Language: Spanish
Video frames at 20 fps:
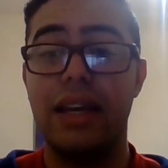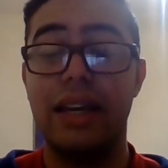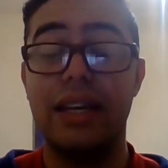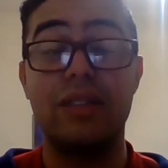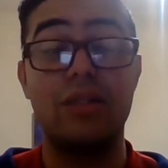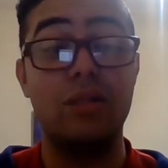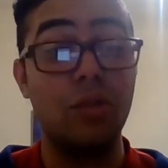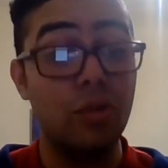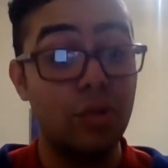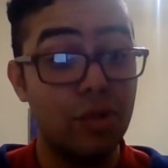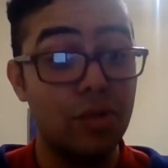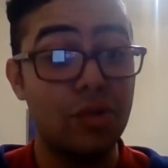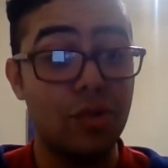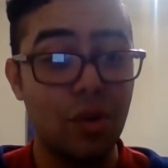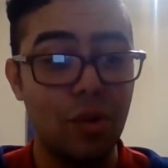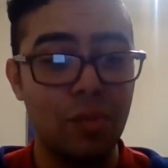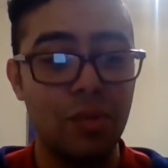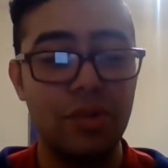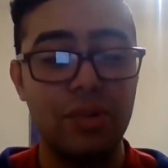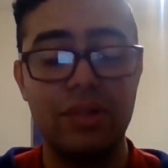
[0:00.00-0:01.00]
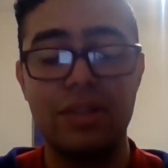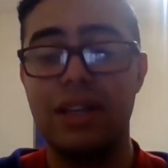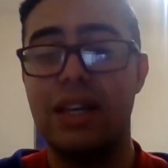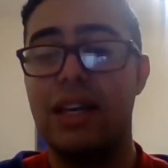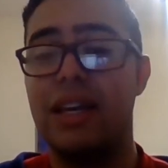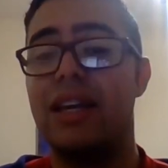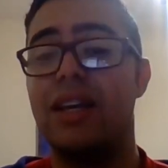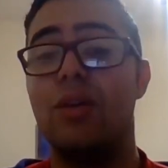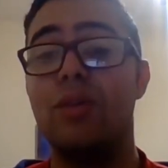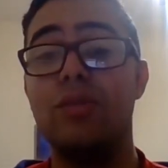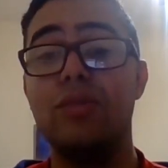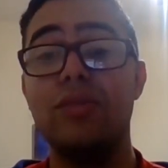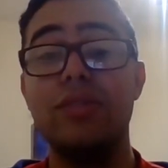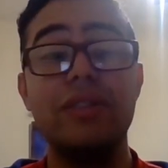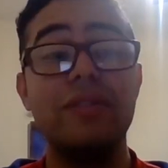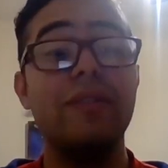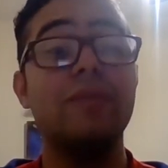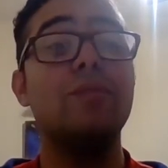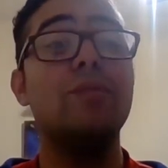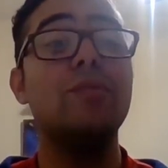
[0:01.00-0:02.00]
que nosotros somos, nosotros
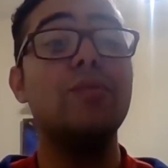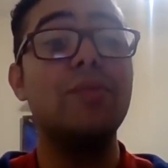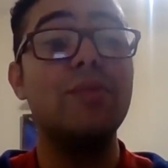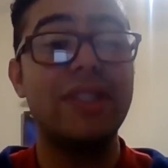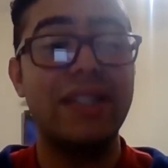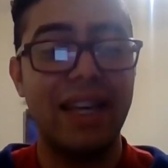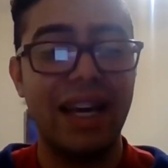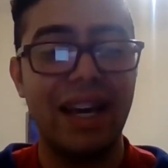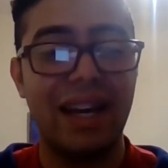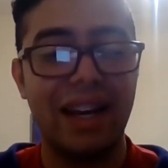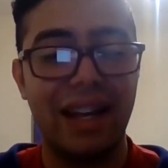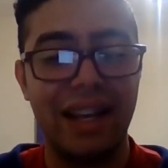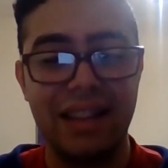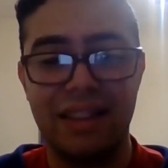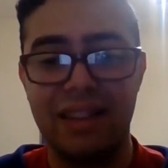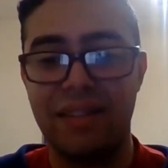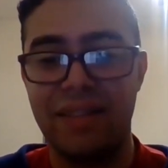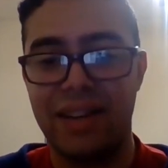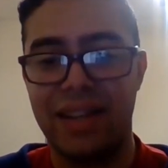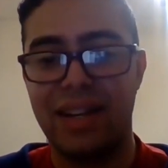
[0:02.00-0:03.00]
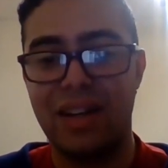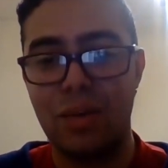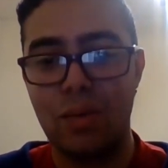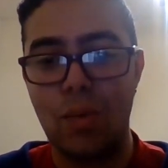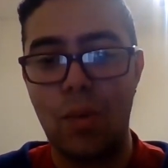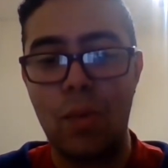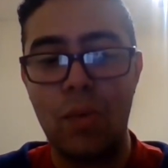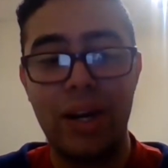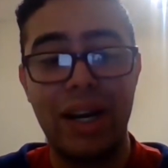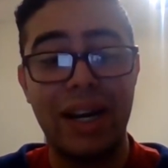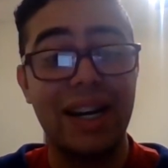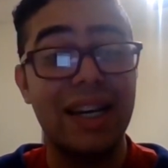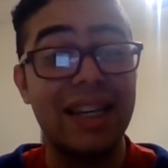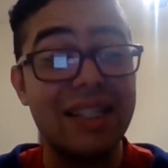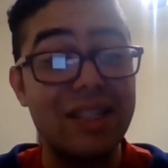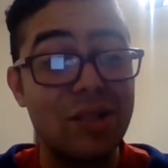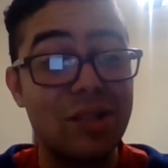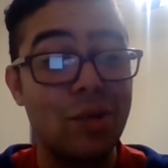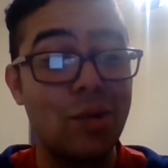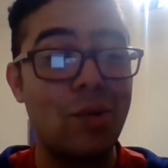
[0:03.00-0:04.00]
debemos buscar entablar una
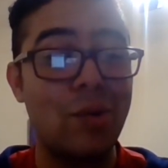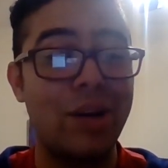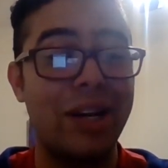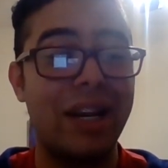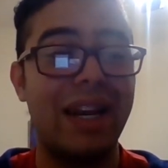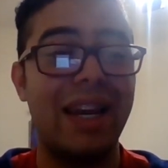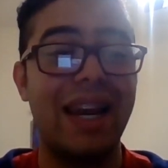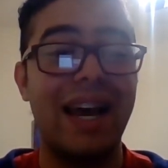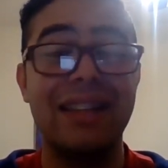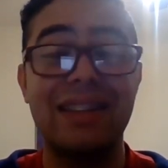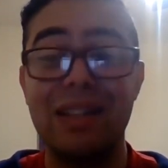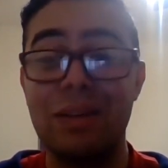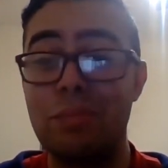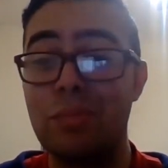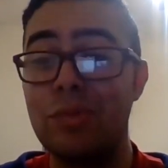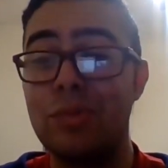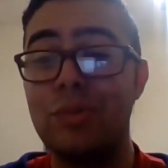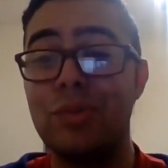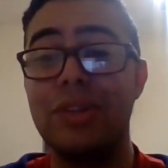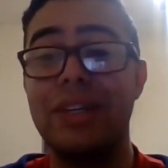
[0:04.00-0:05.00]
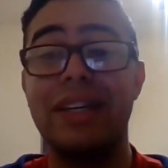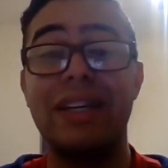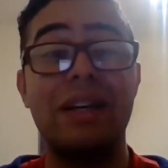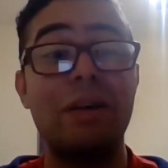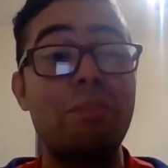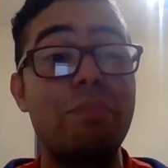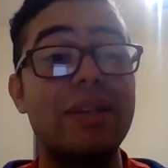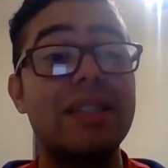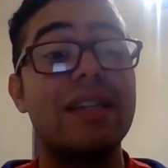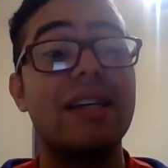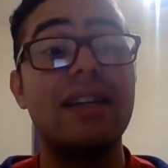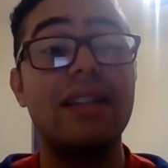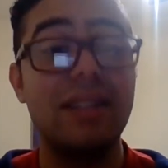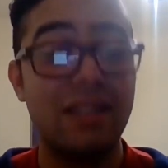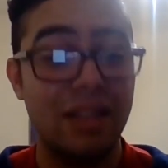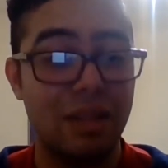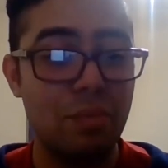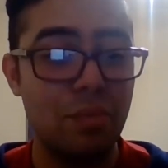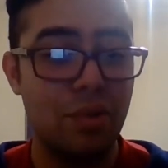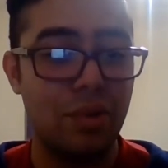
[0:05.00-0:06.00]
relación con Él hasta el punto de querer pasar
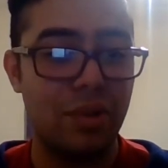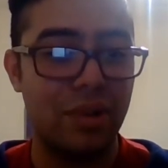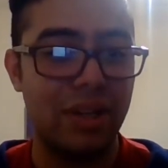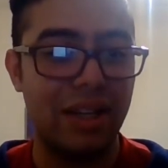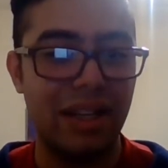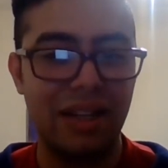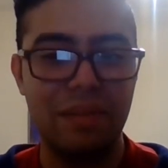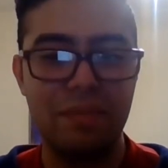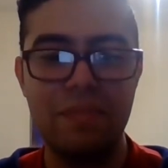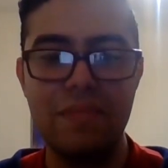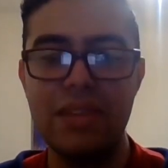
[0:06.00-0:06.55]
tiempo con Él.